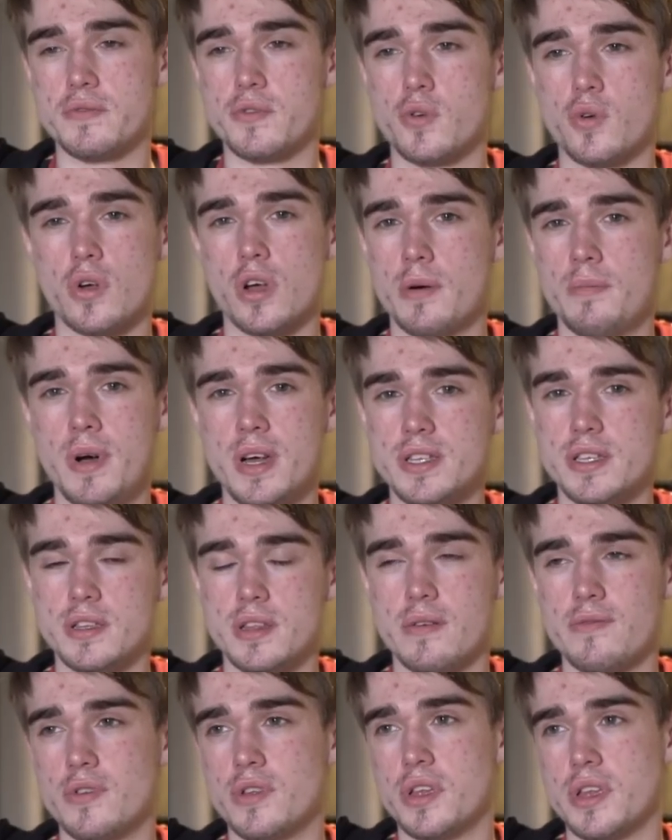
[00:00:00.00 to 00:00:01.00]
в другой команде,
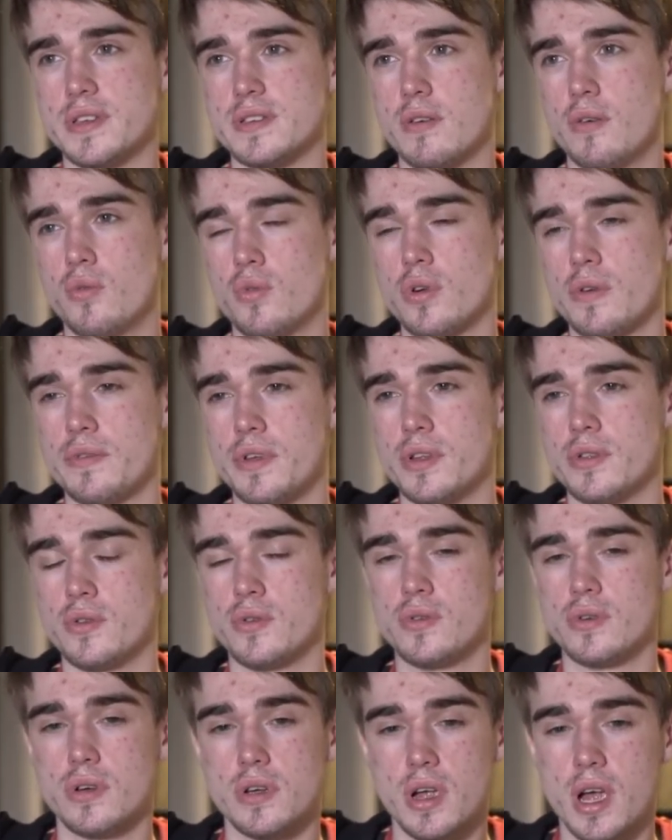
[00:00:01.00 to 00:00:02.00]
довольно низкого уровня,
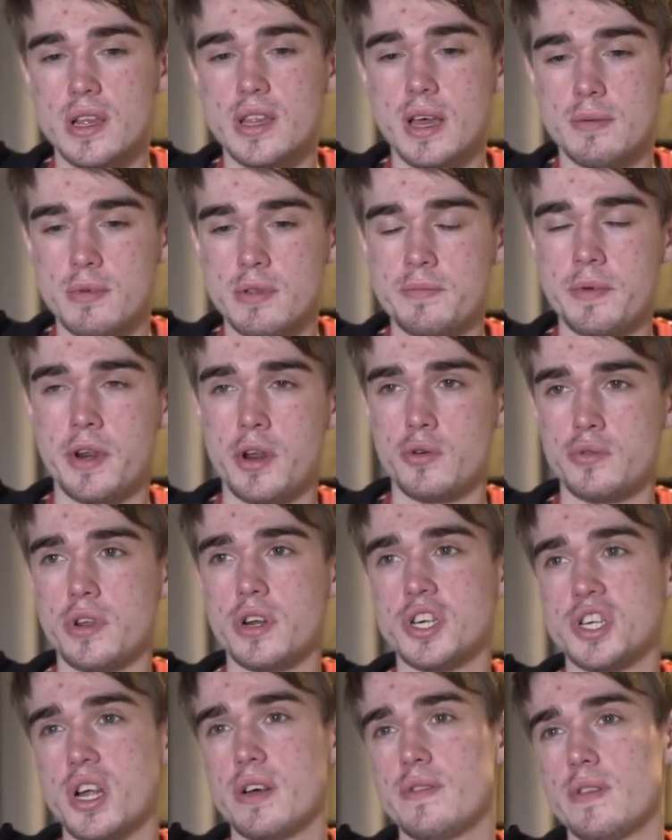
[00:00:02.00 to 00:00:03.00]
но когда был период
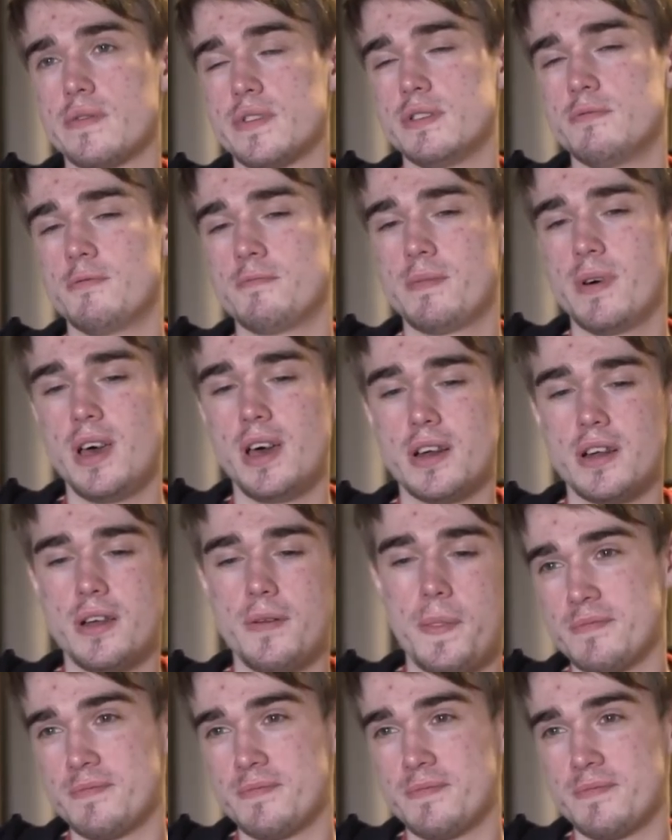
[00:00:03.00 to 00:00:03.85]
решафа в Team Empire,